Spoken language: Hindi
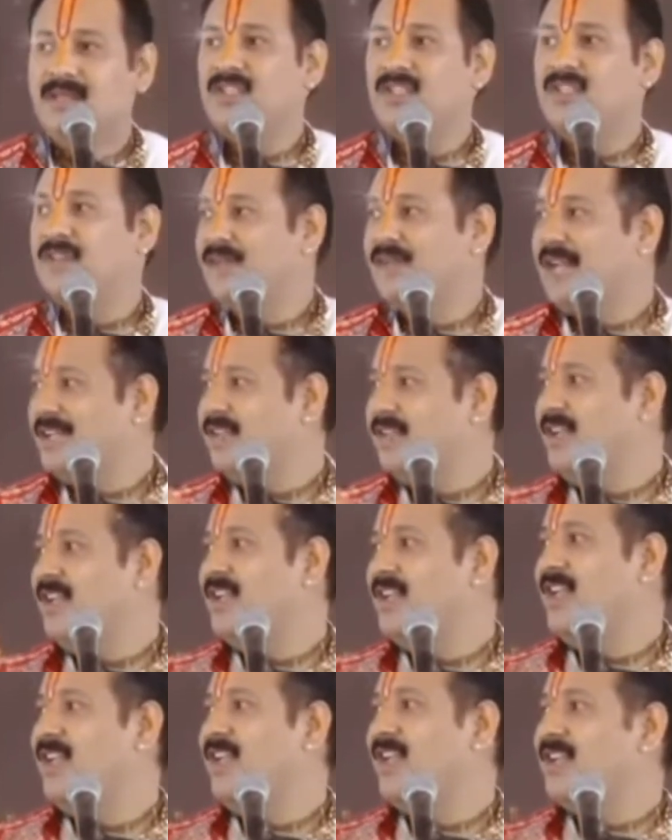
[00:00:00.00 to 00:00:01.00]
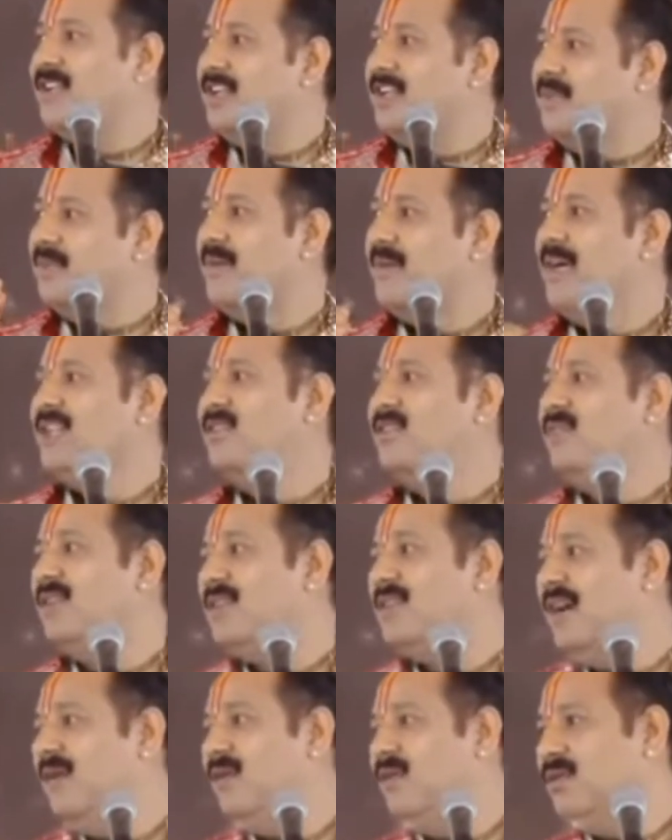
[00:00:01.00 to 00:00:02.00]
इस शिवरात्रि की कितनी
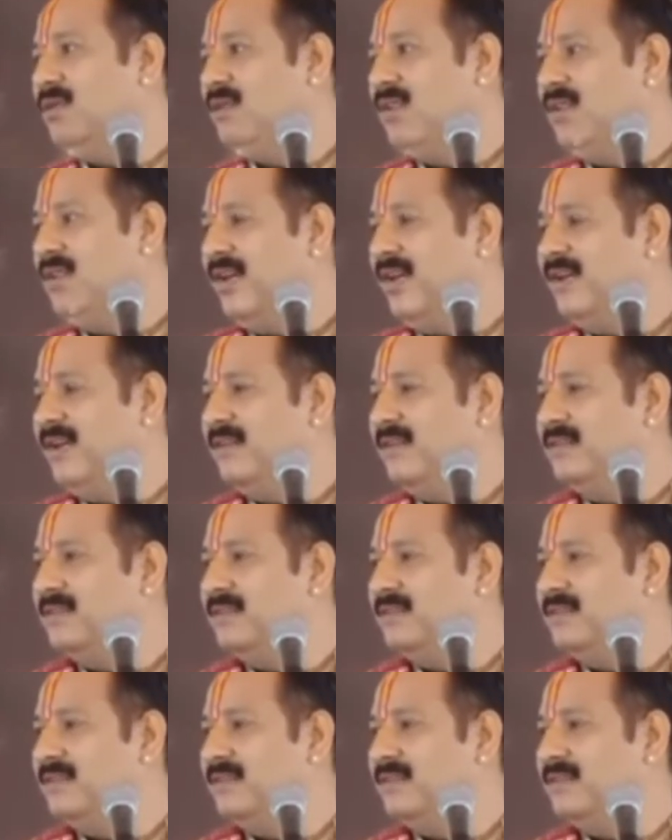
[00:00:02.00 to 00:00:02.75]
महत्वता होती है